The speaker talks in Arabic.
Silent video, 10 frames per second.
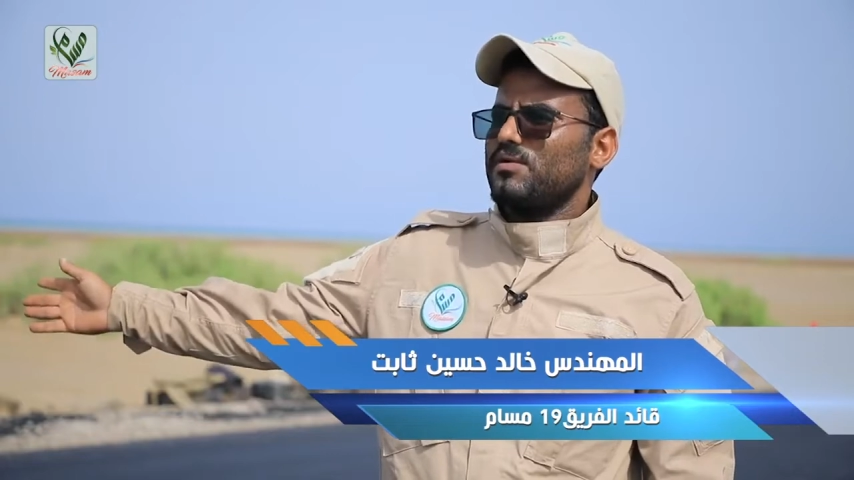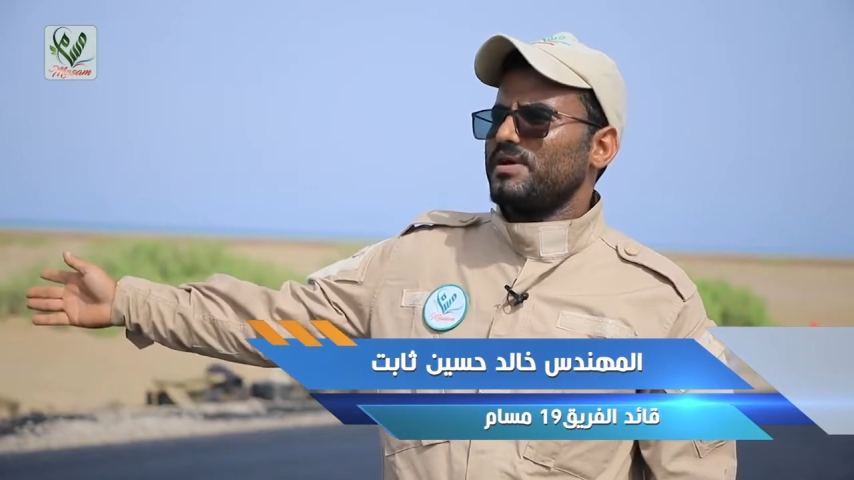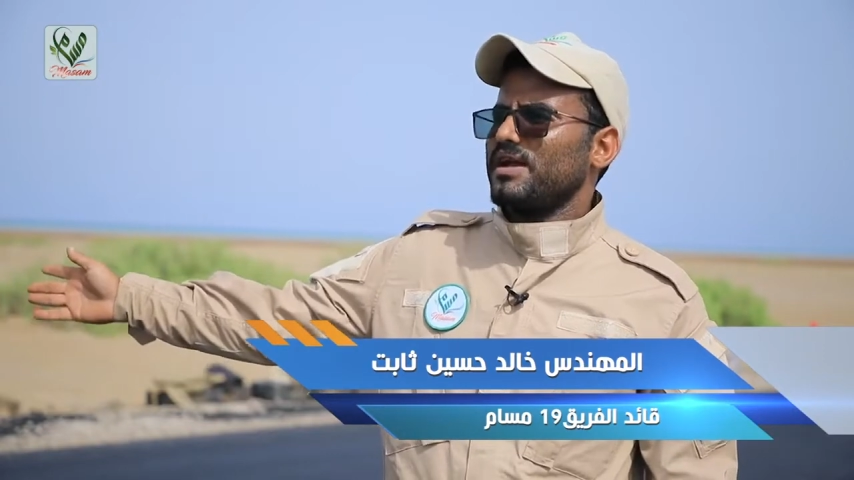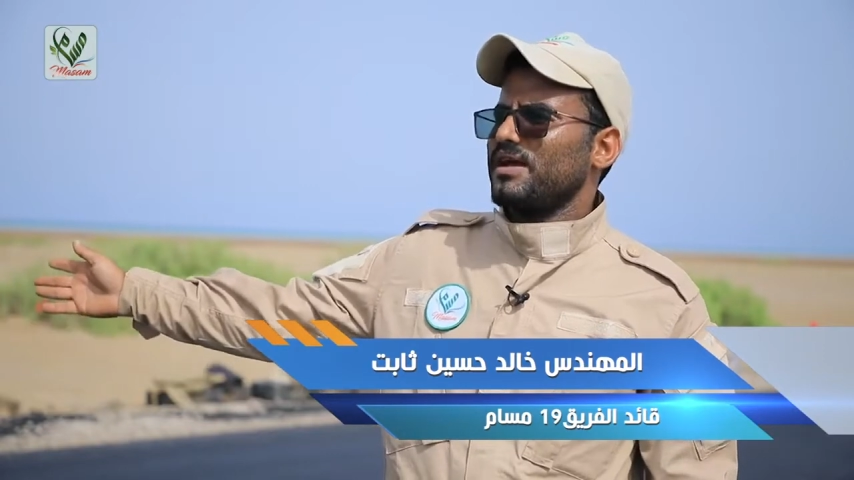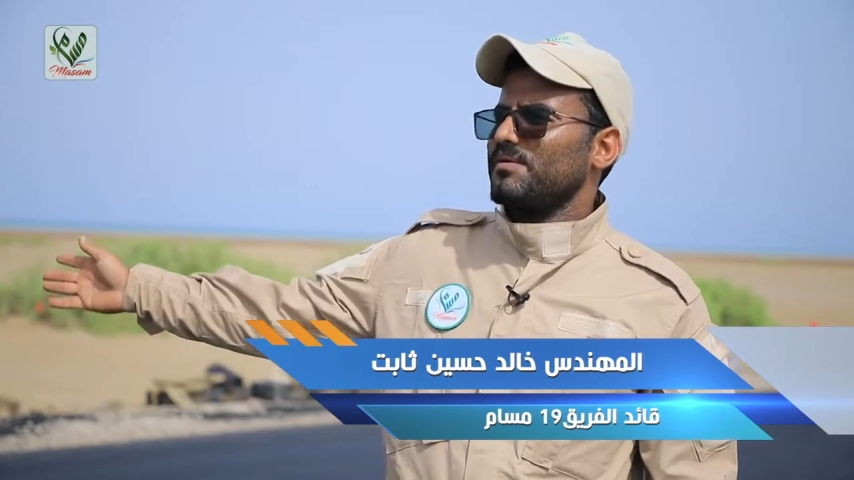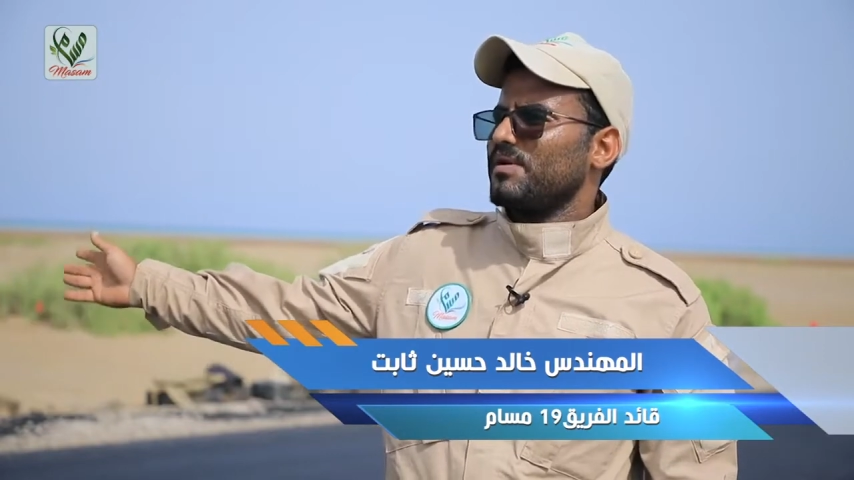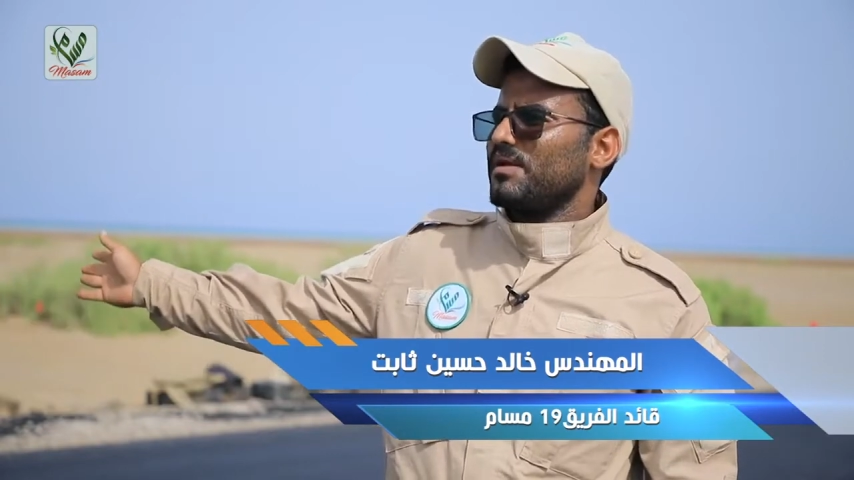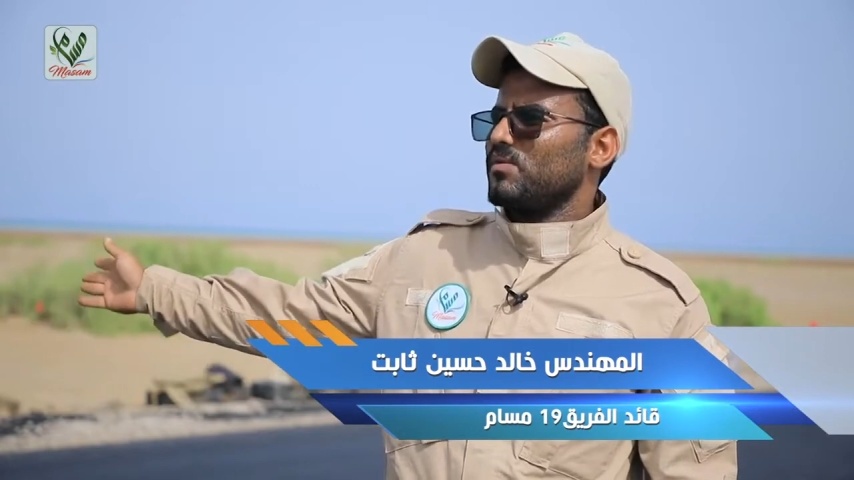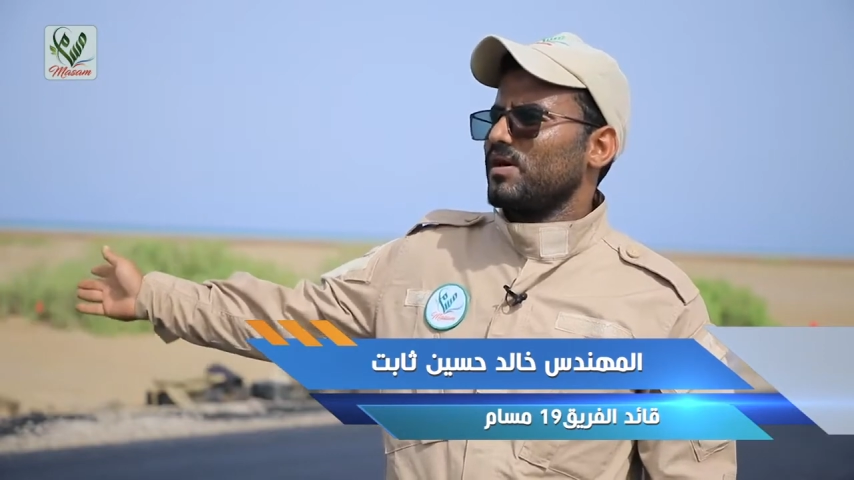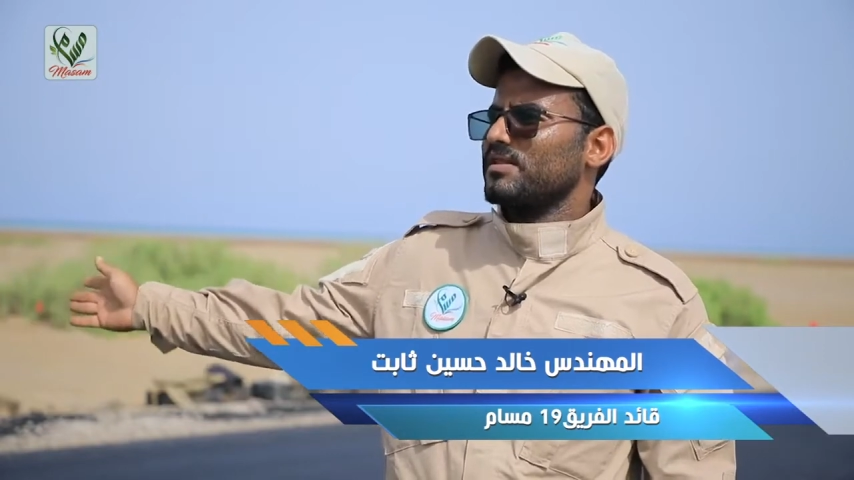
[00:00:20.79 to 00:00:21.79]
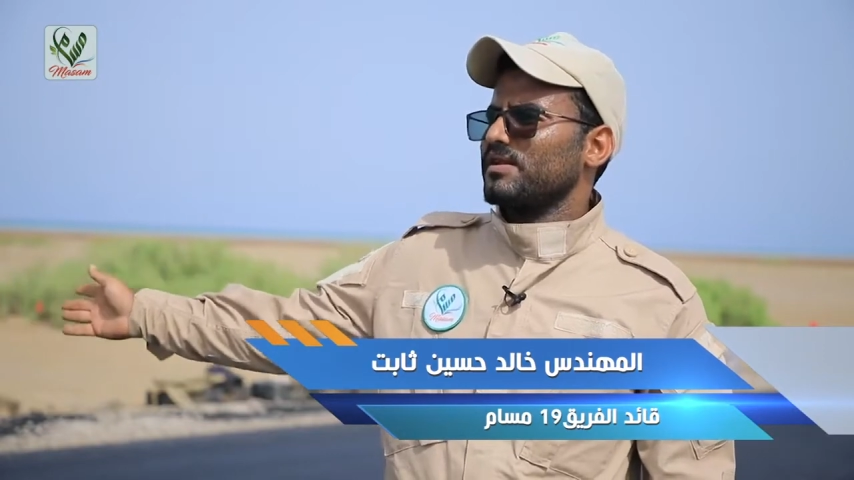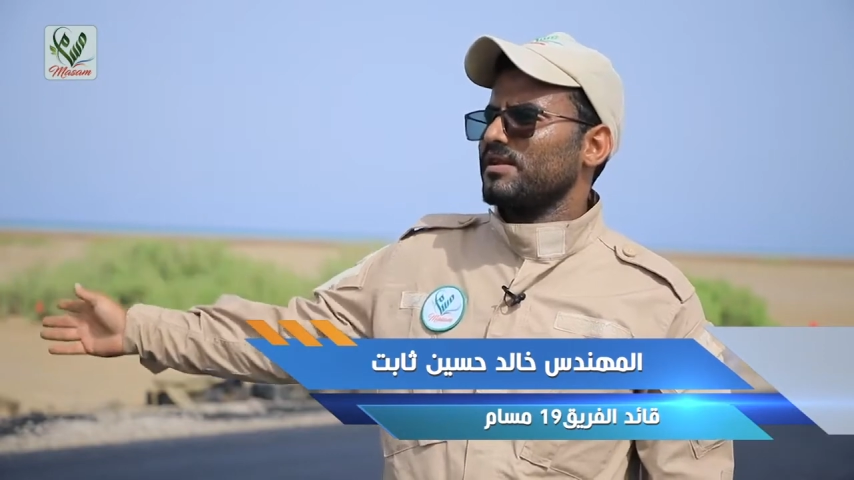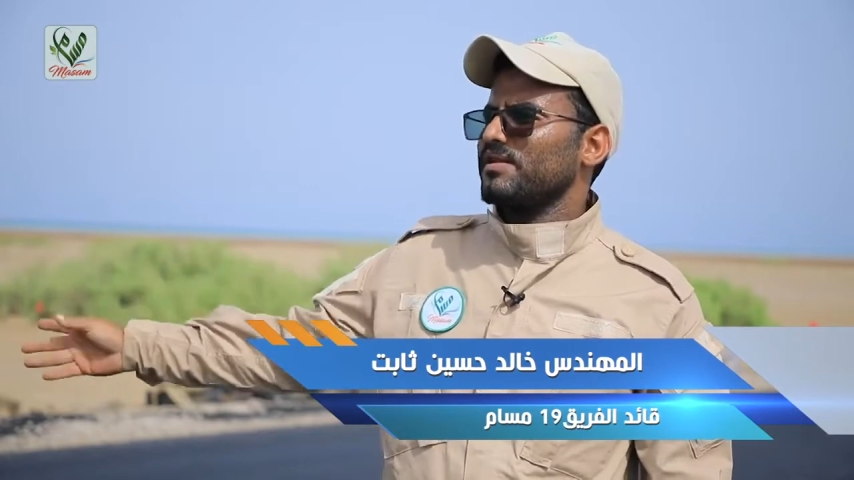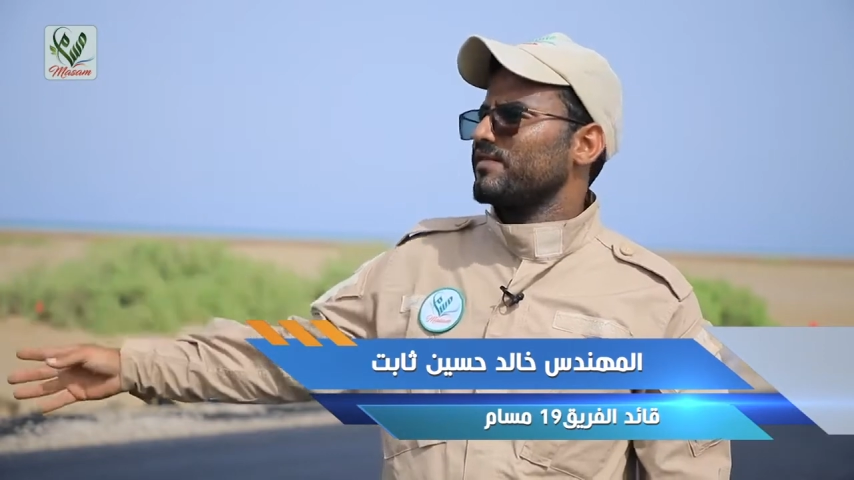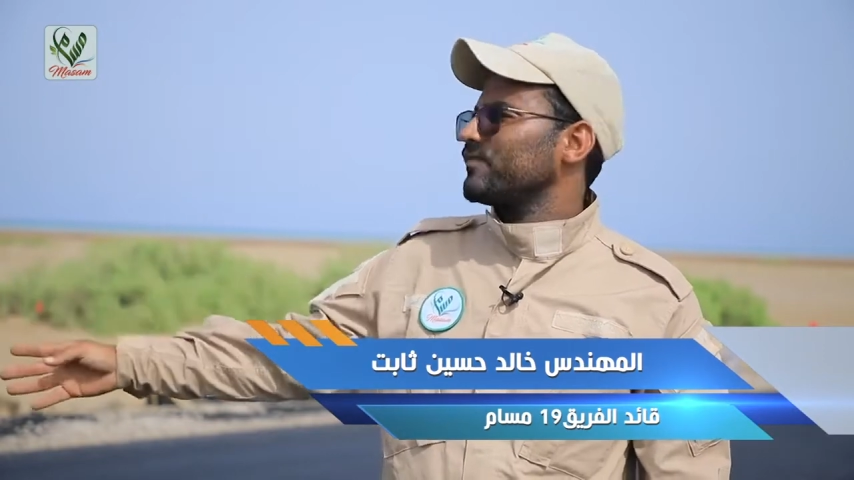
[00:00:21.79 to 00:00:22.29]
ومراكب
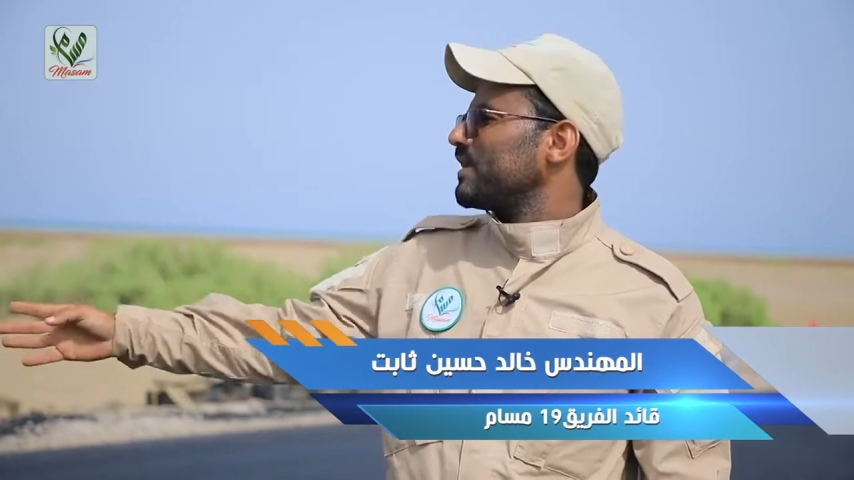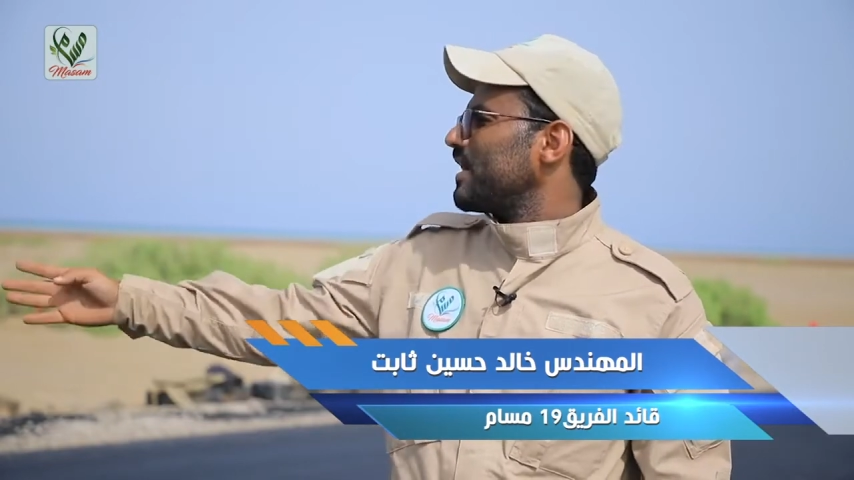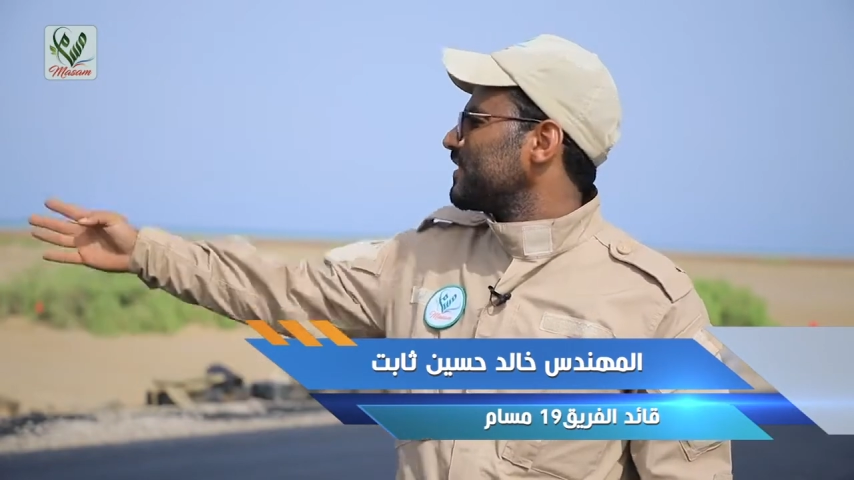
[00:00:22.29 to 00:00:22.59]
المواطنين في